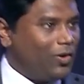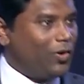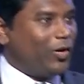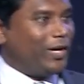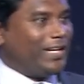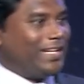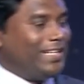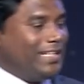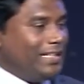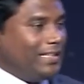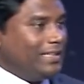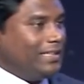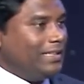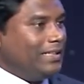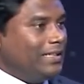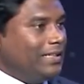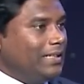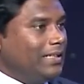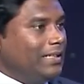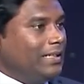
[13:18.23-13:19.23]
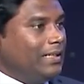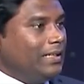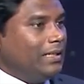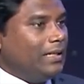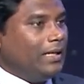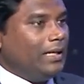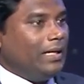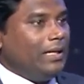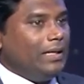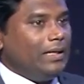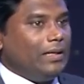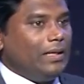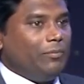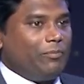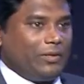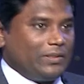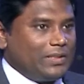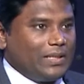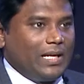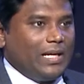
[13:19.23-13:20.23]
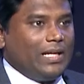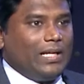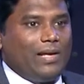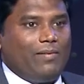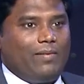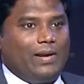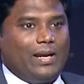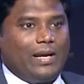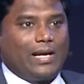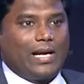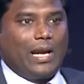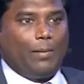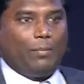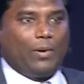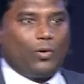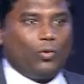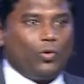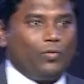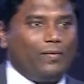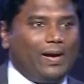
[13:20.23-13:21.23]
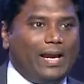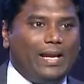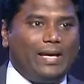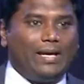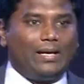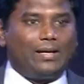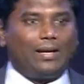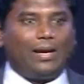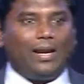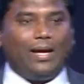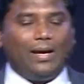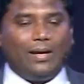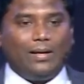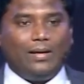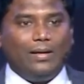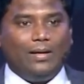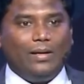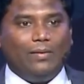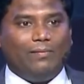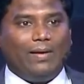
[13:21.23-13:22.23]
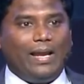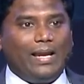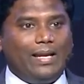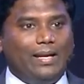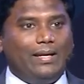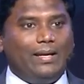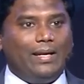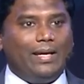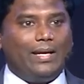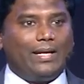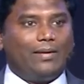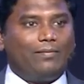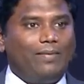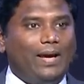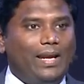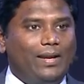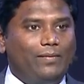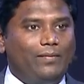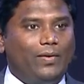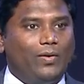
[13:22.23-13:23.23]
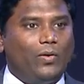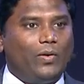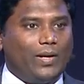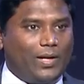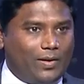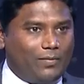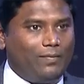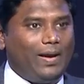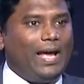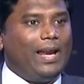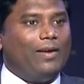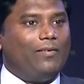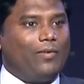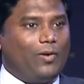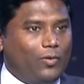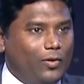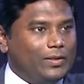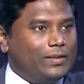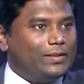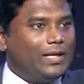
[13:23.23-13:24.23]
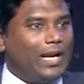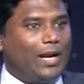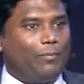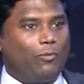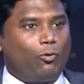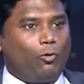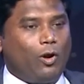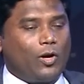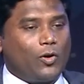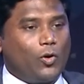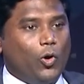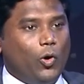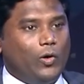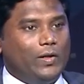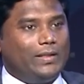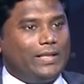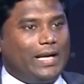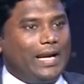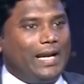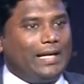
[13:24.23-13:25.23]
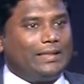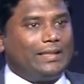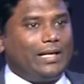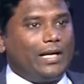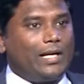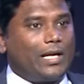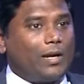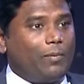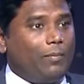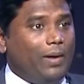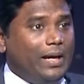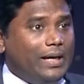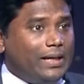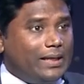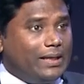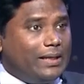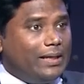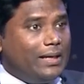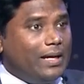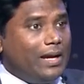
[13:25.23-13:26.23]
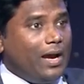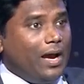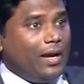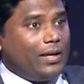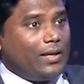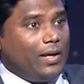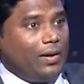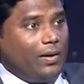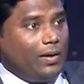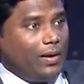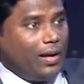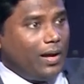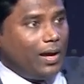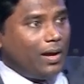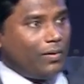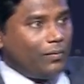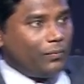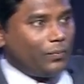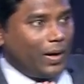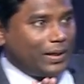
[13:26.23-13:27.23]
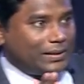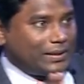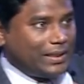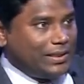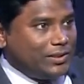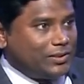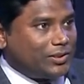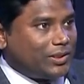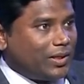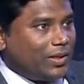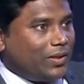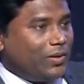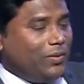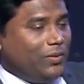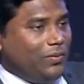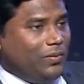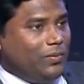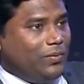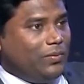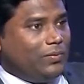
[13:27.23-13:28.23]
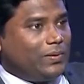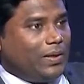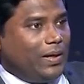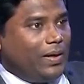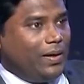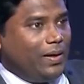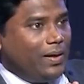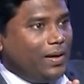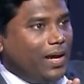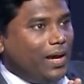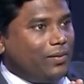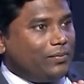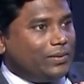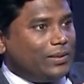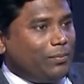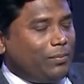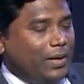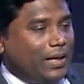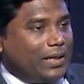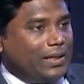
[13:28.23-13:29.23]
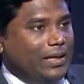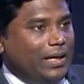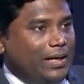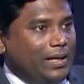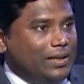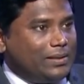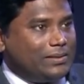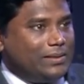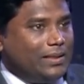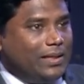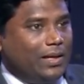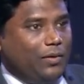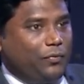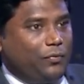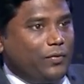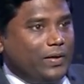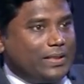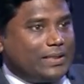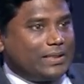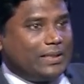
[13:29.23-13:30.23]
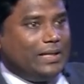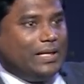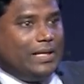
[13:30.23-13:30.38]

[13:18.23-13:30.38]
வரணும் எனக்கு பிரச்சனை எதாக வேணா இருக்கலாம் பாருங்க ஒரு வேலையாக இருக்கலாம் வேலை இல்லை எனக்கு வேலை வேணும் எனக்கு வேலை வரணும் இதுதான் நம்பர் ஒன் கோல் இந்த நேரத்தில்ன்ற மாதிரி எல்லா அட்டென்ஷனையும் எல்லா விதமான எனர்ஜி எஃபர்ட்